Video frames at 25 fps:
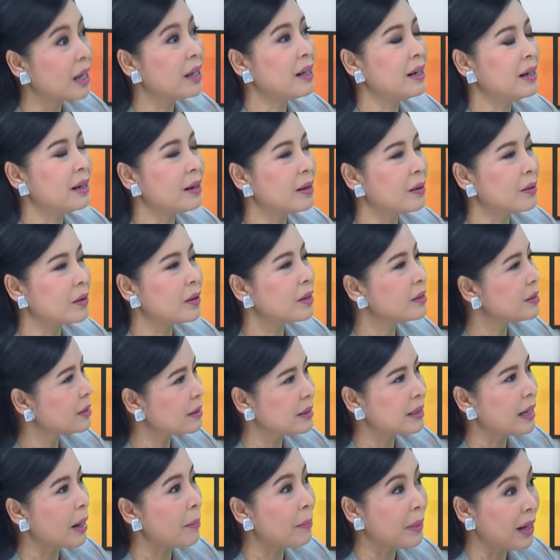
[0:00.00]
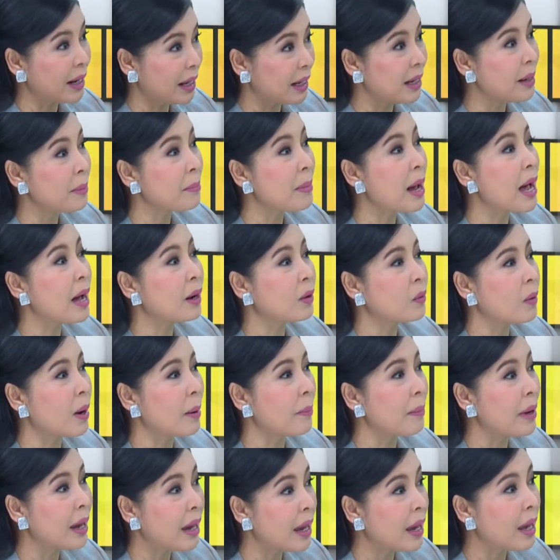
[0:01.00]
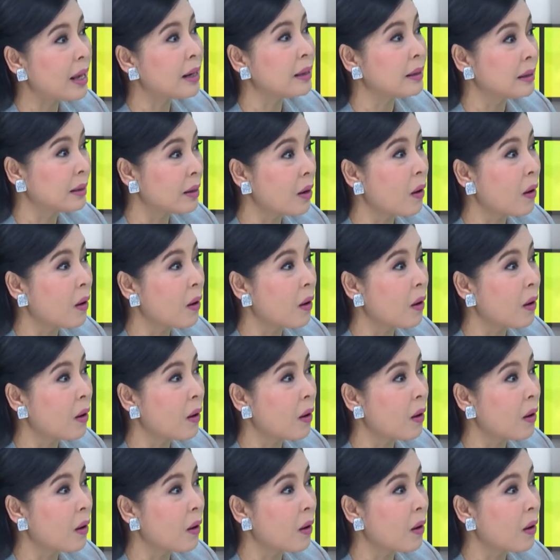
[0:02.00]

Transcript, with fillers: นะแล้วเราก็ทำอะไรได้มากกว่าแม่หรือ